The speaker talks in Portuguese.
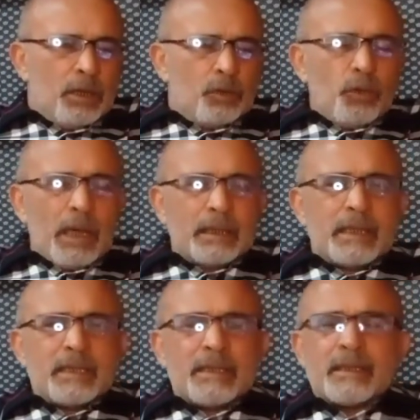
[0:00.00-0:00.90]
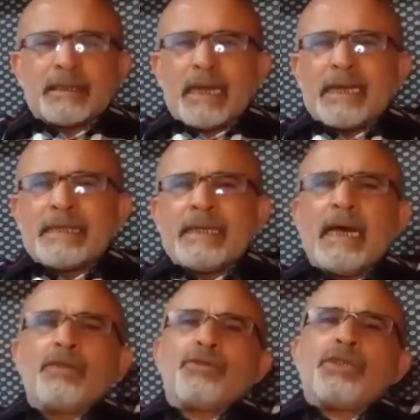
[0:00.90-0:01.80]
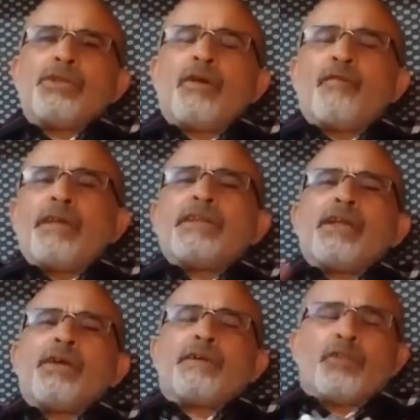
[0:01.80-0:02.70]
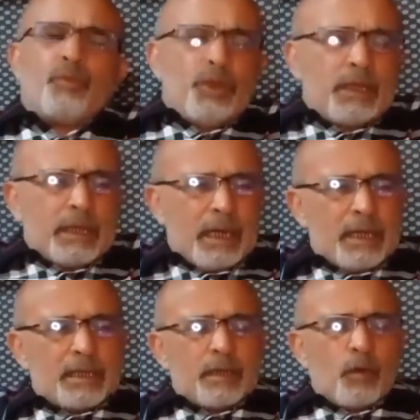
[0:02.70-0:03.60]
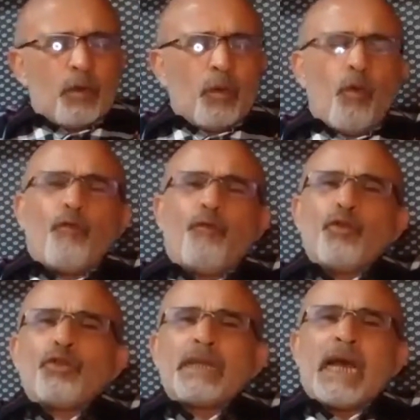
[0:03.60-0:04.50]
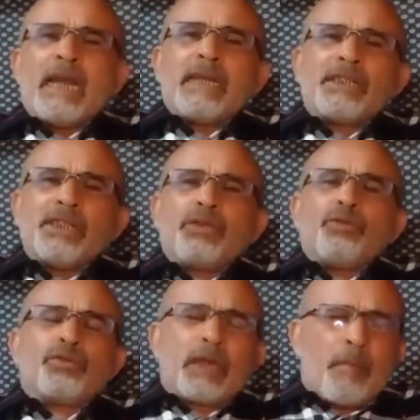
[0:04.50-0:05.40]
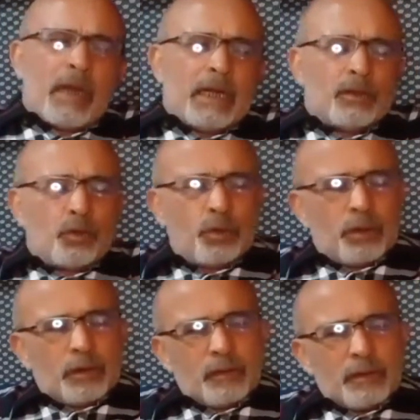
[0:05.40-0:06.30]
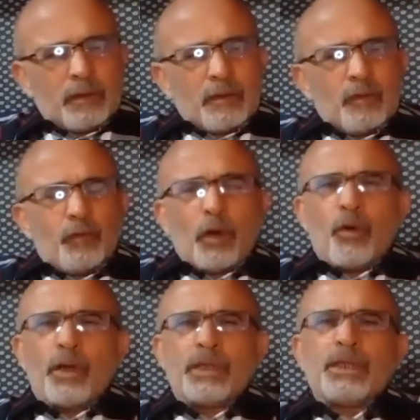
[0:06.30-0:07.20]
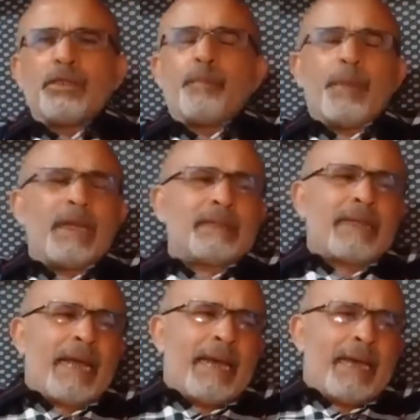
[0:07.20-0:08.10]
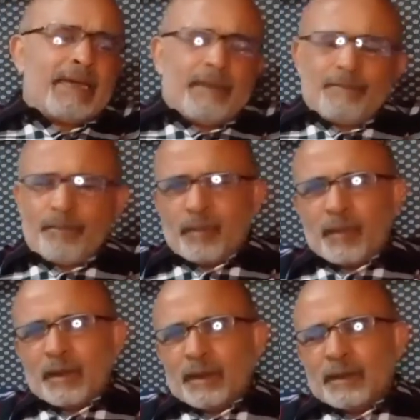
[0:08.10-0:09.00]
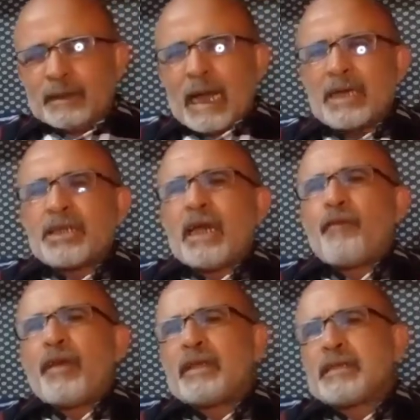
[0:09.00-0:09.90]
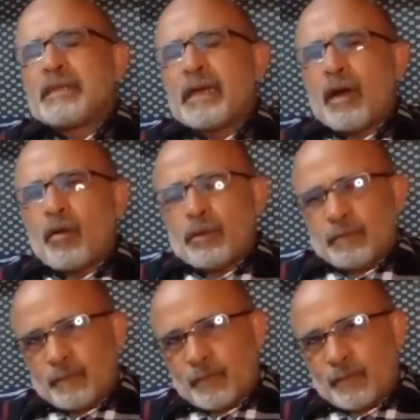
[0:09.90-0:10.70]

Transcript: Durante esses 13 anos, de 99 a 2013, o fundo de garantia do trabalhador foi corrigido pela TR, taxa referencial